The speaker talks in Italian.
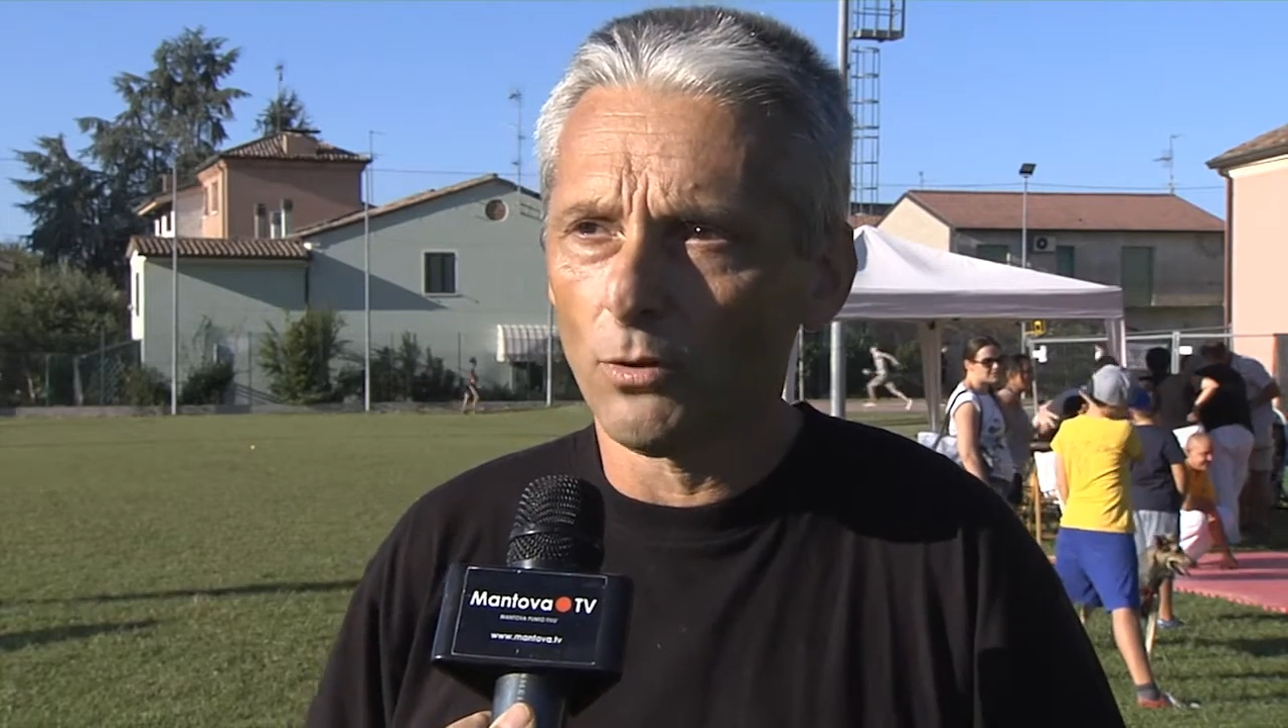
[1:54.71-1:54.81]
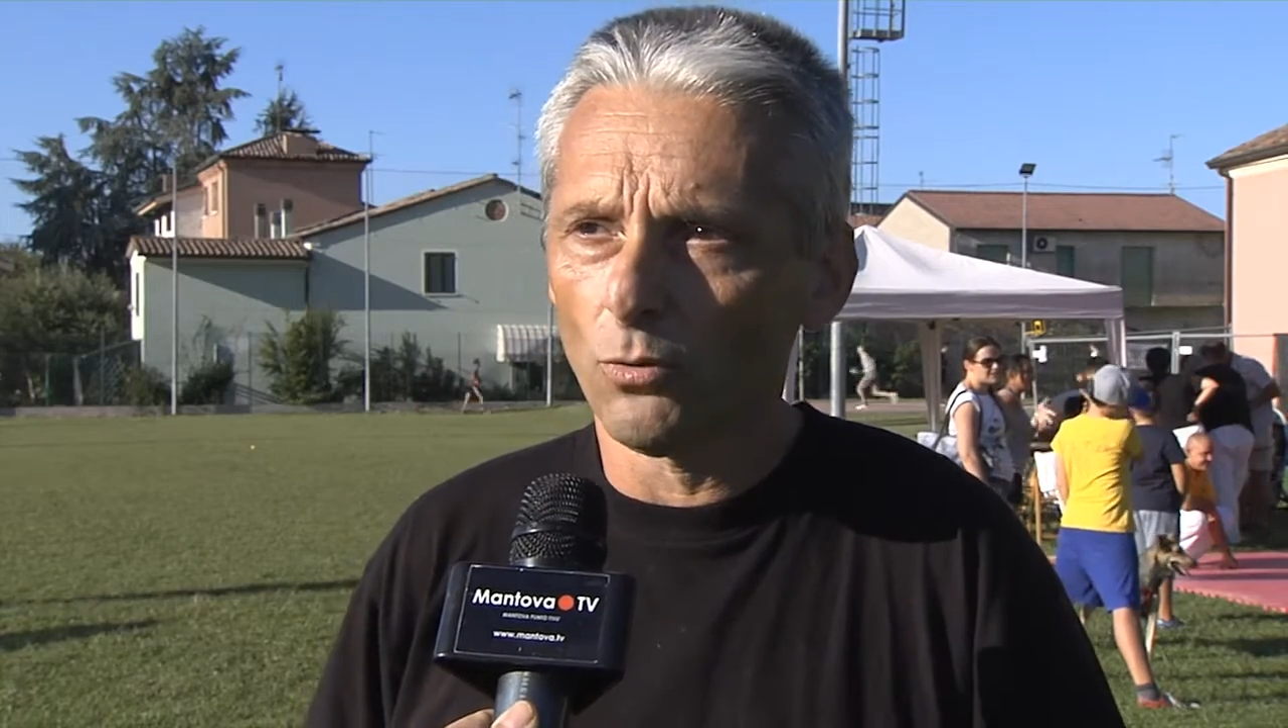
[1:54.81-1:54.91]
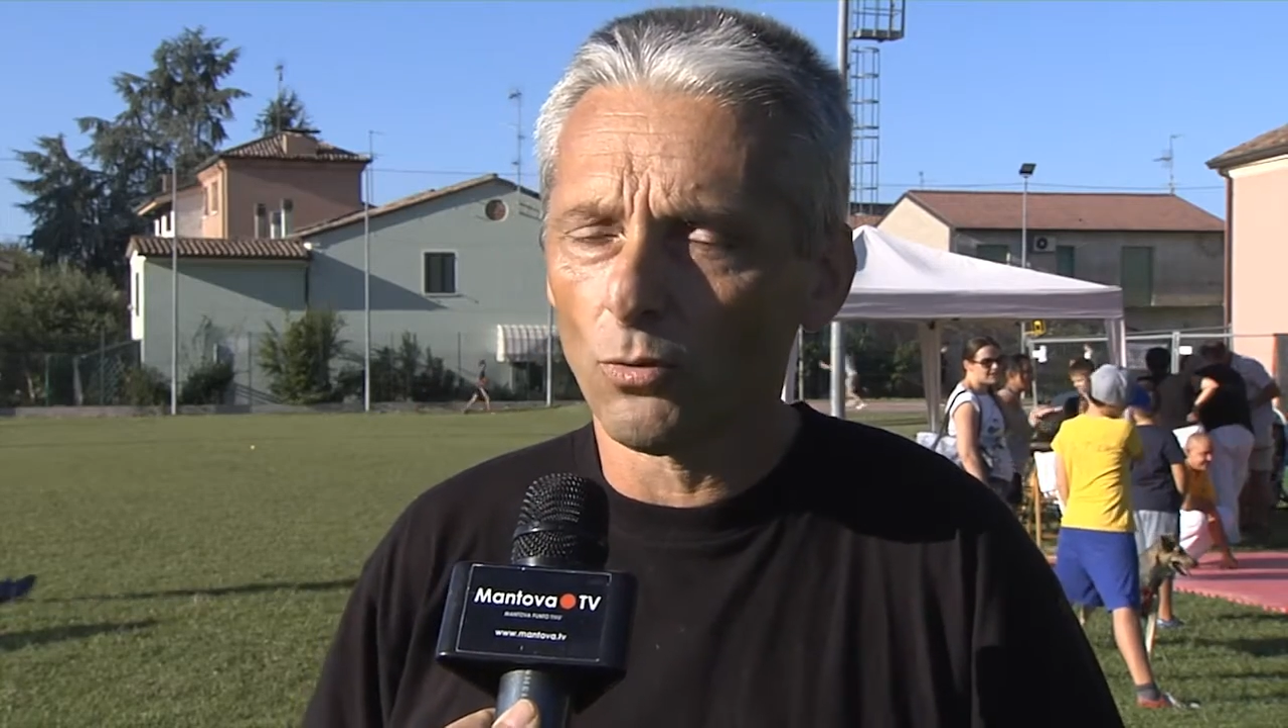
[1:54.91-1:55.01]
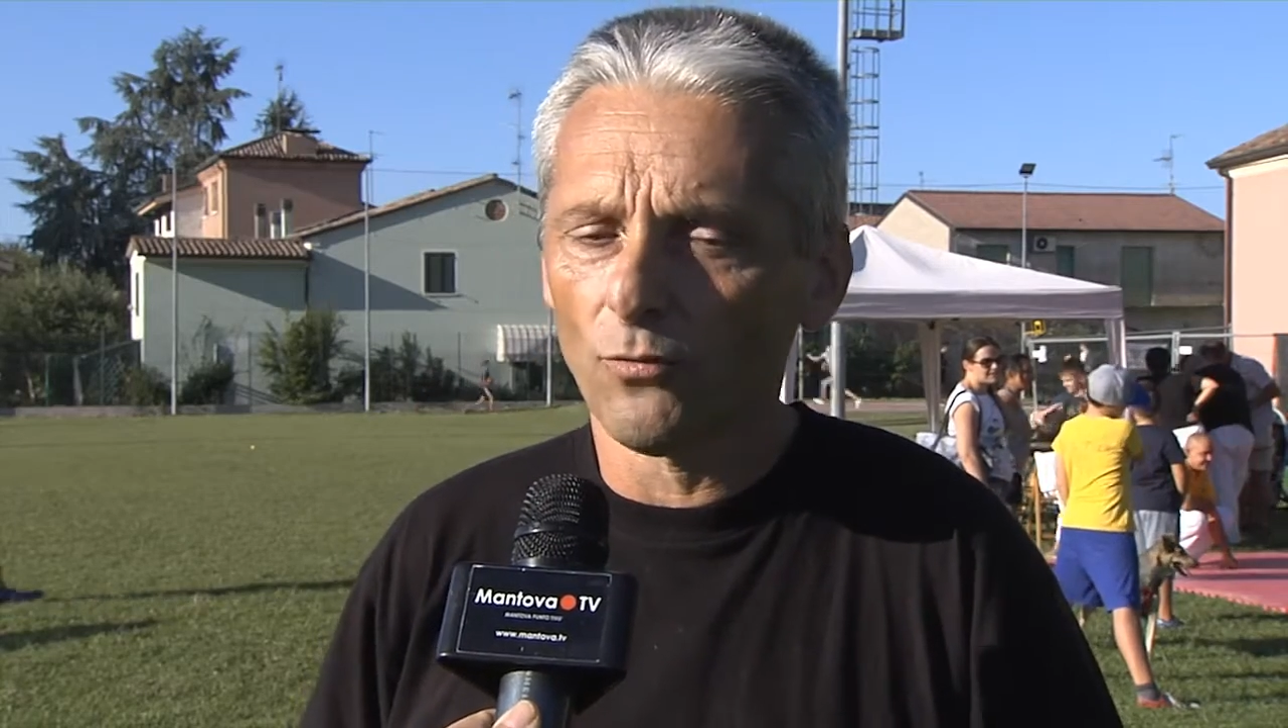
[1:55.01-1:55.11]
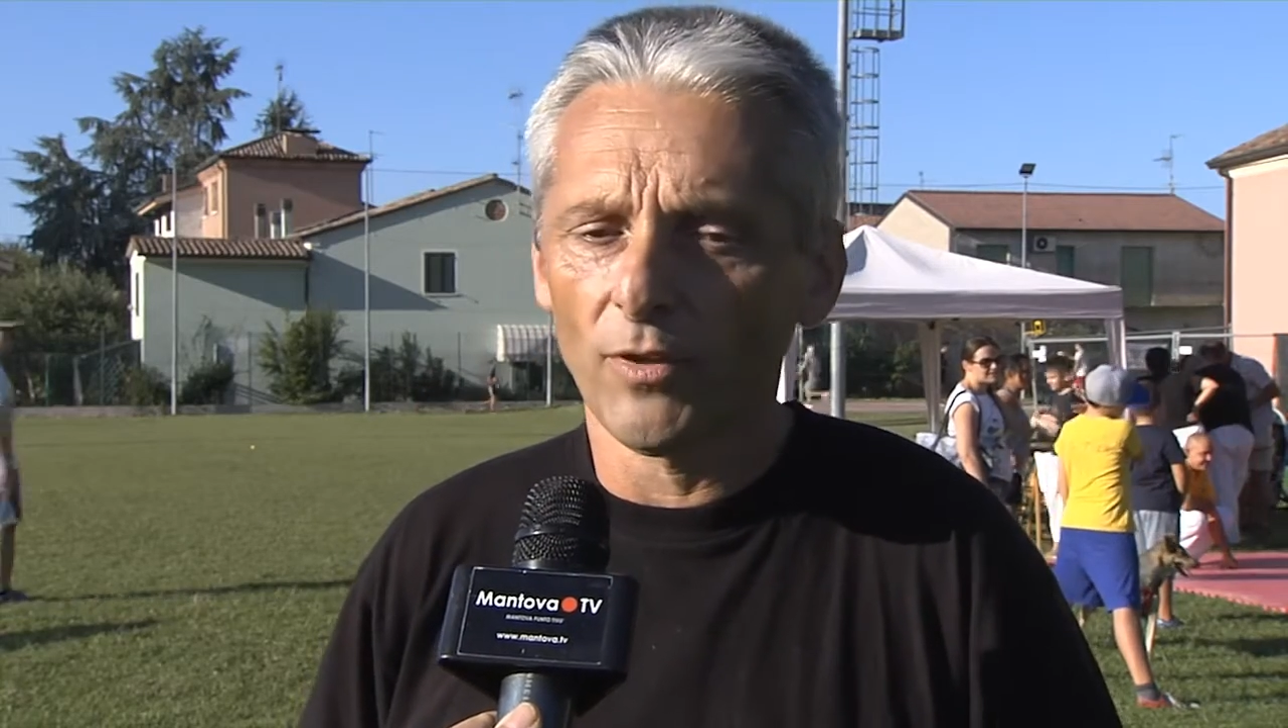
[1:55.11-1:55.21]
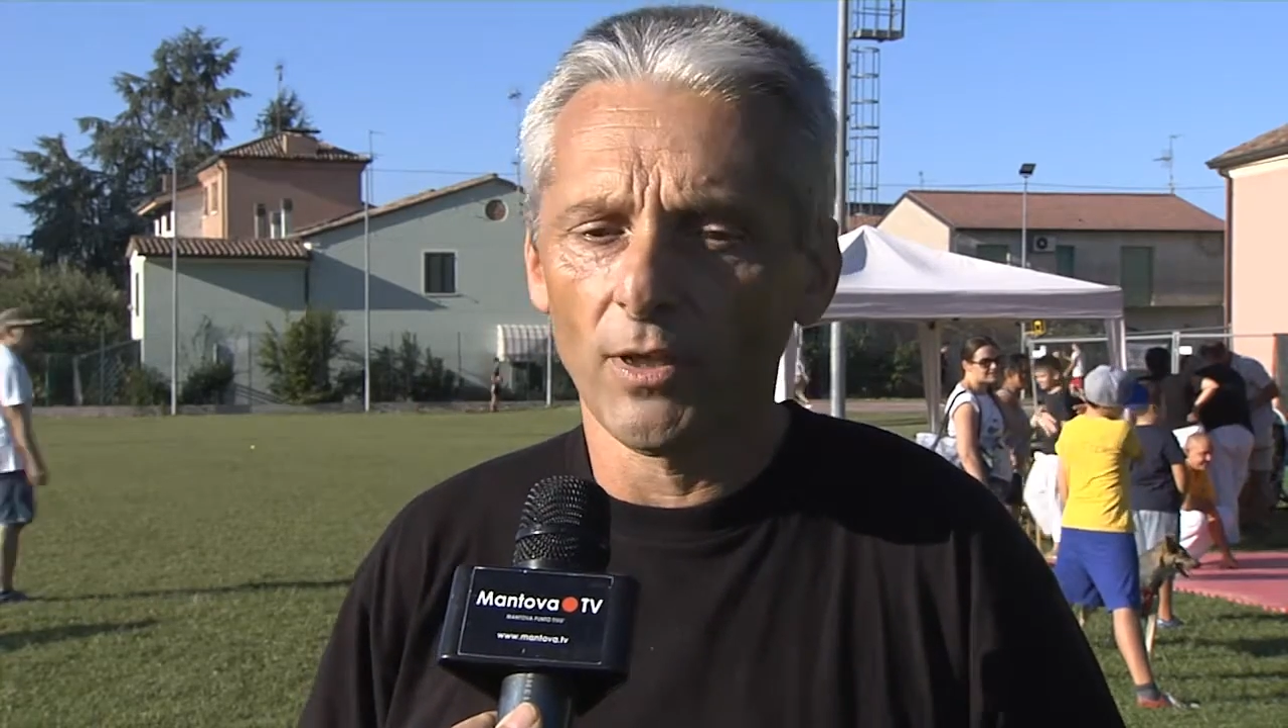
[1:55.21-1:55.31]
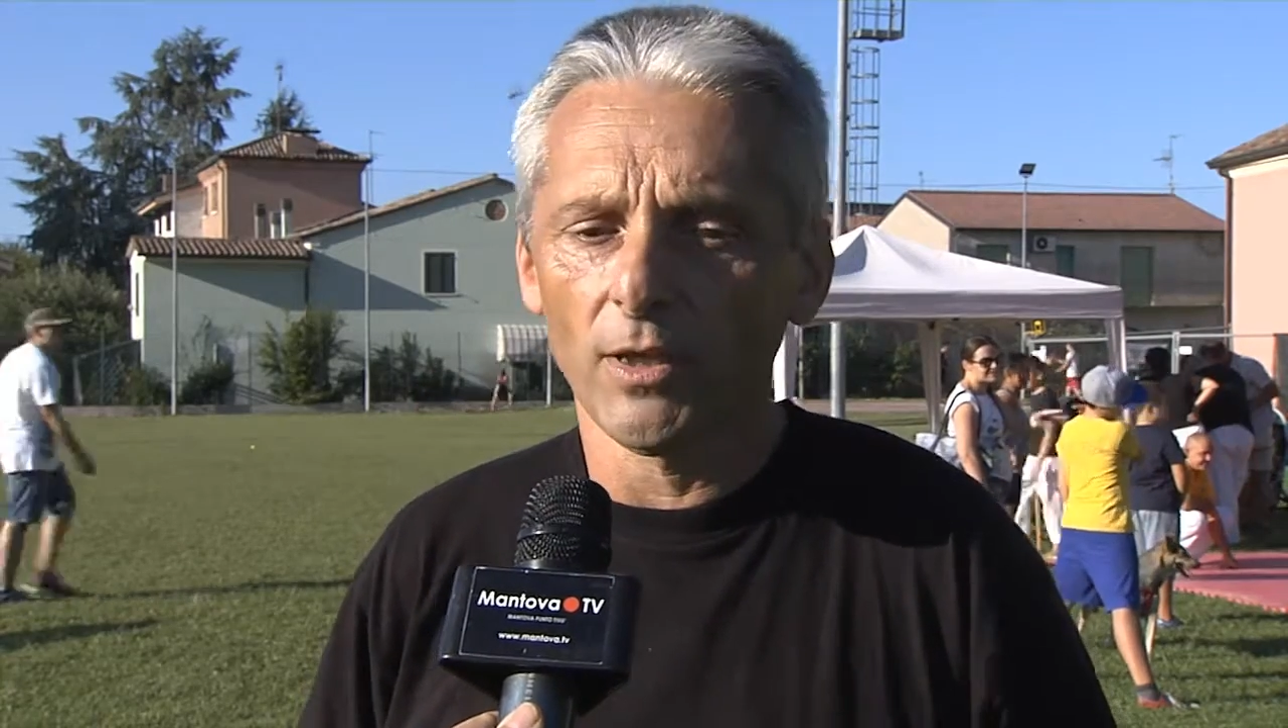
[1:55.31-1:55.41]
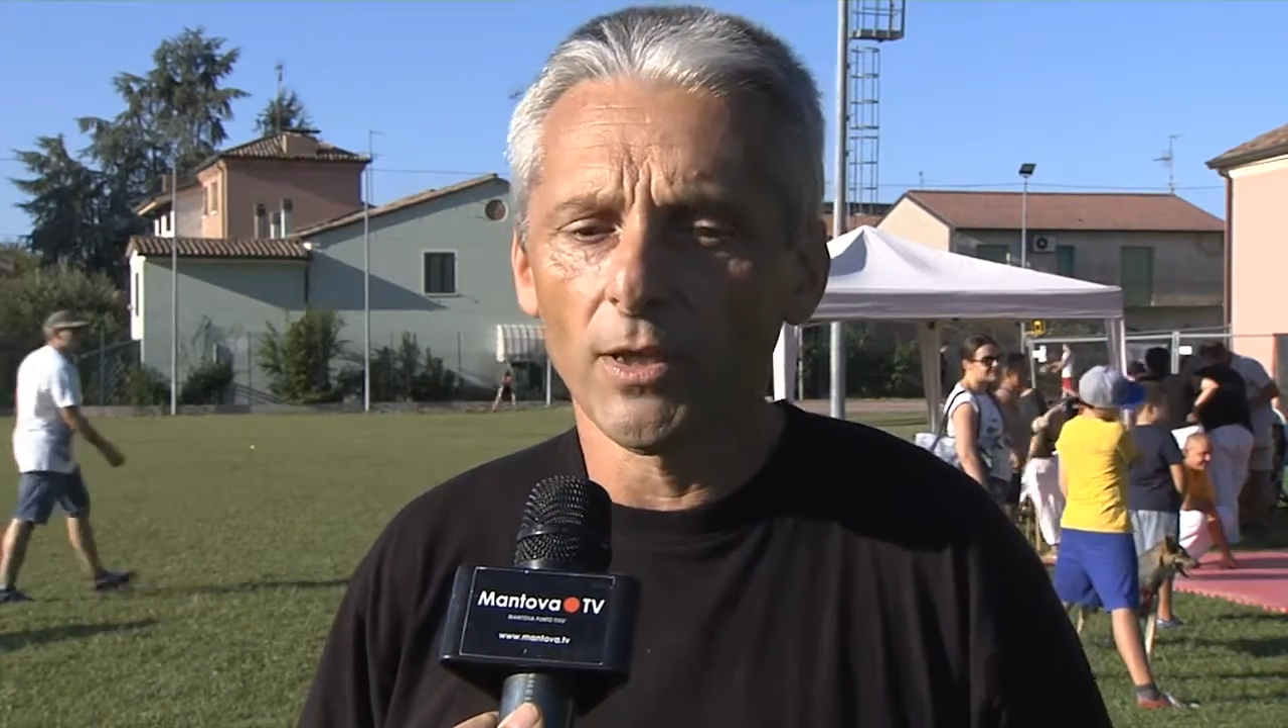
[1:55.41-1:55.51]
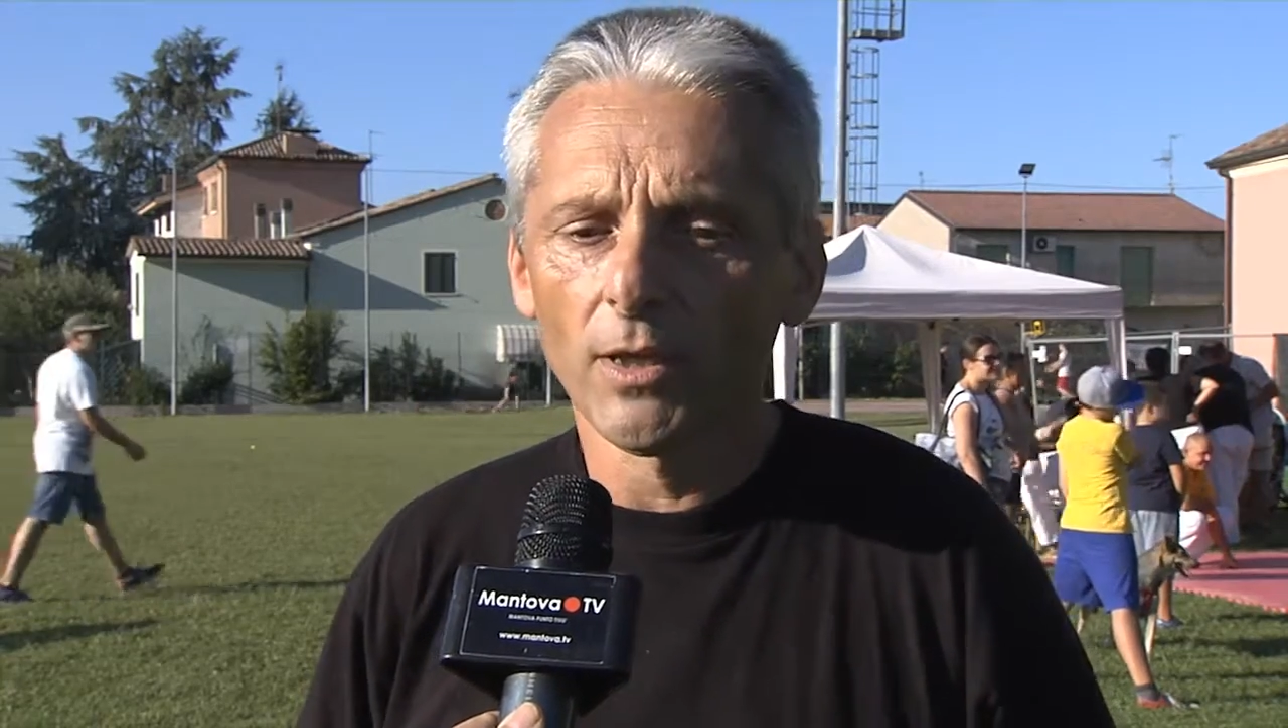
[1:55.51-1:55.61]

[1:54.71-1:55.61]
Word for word: i loro figli.